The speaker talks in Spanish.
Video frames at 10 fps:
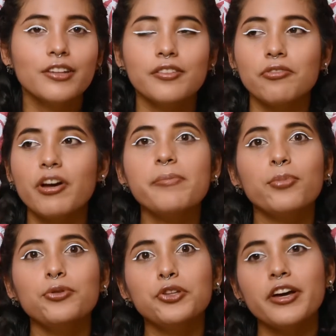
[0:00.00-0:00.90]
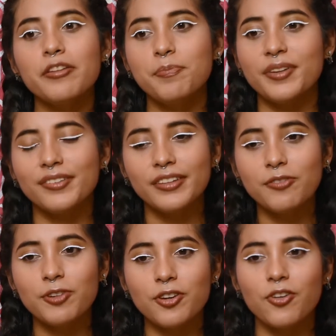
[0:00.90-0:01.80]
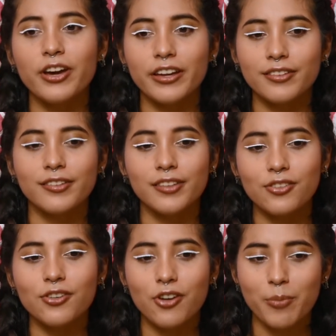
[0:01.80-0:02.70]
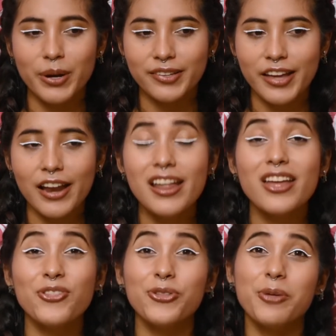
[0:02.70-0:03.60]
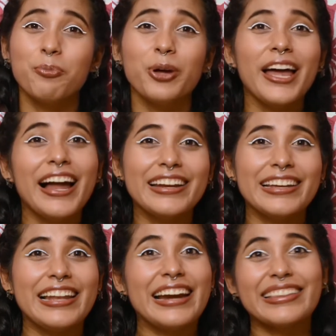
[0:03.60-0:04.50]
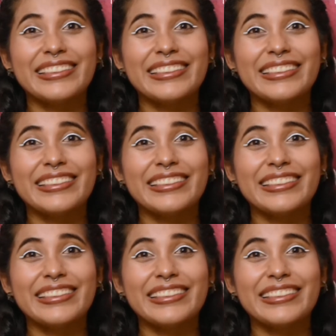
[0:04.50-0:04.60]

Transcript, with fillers: Sino hay puntos específicos en ese centro comercial donde puedes alquilar